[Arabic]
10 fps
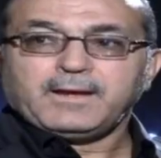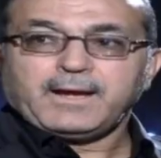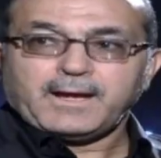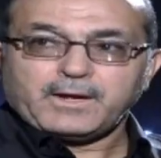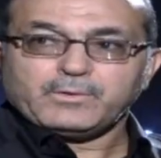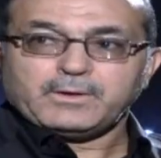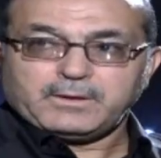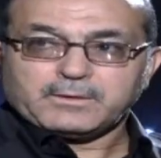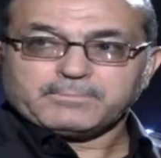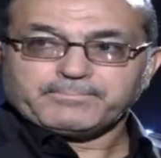حاول
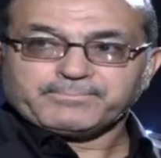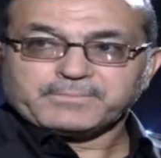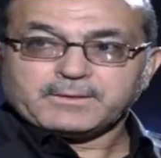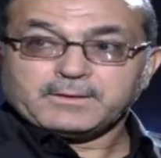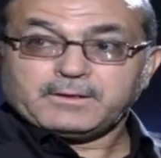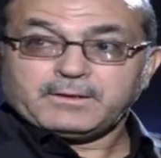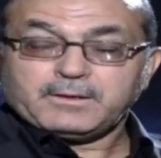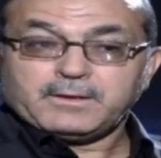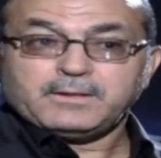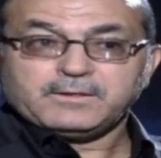التغيير اللي صار
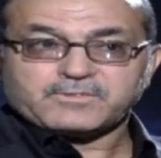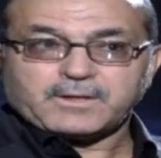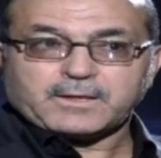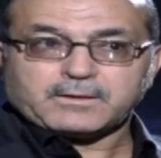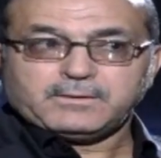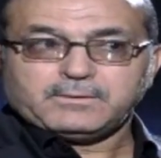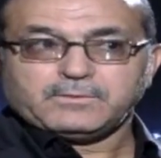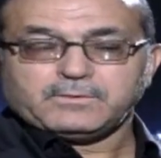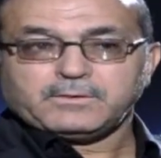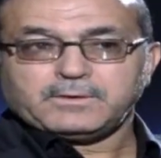اللي صار
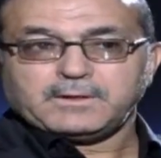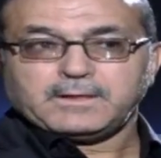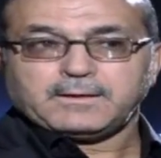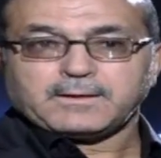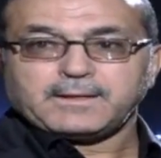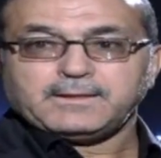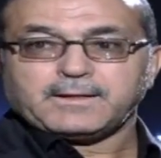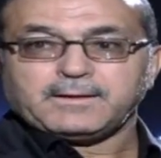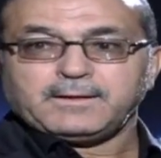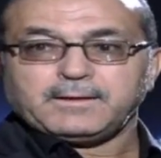انه آه،
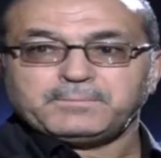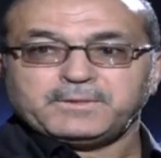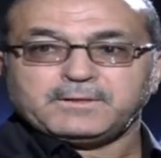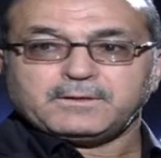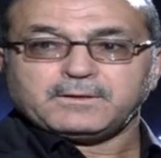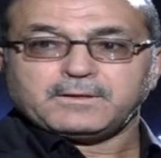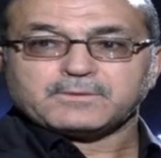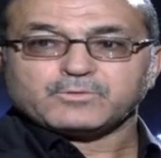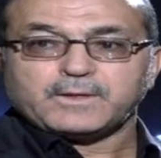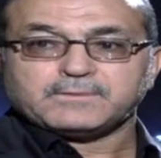غيرنا
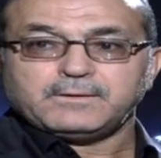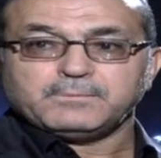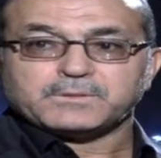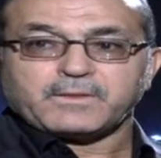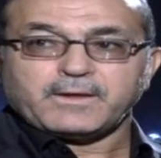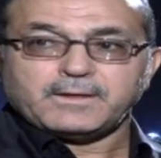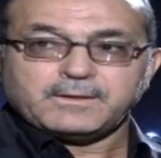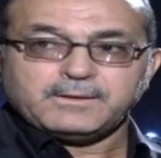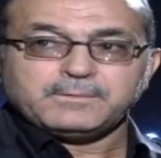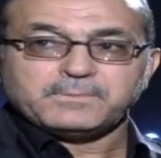باصوات
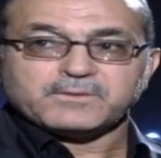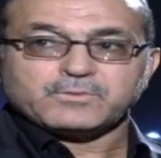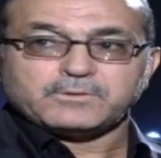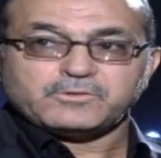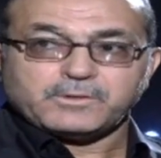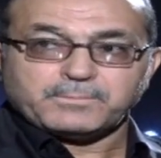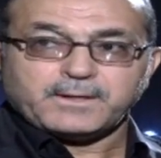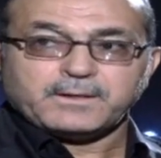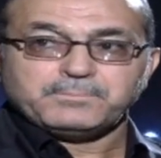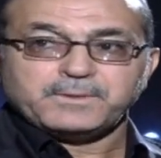المتظاهرين باصوات
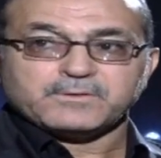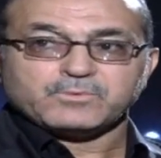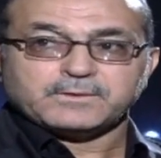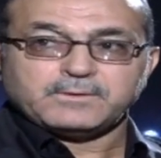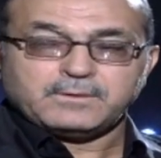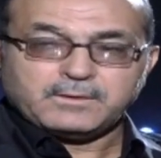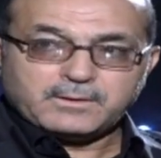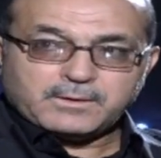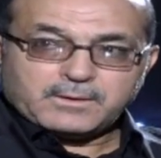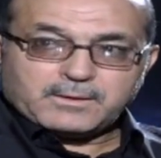الشباب باصوات
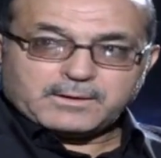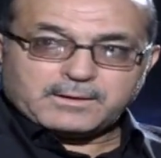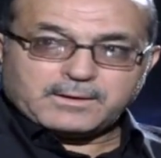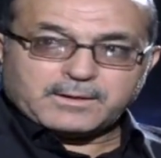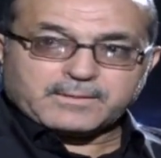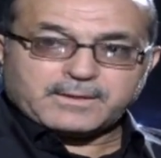ايضا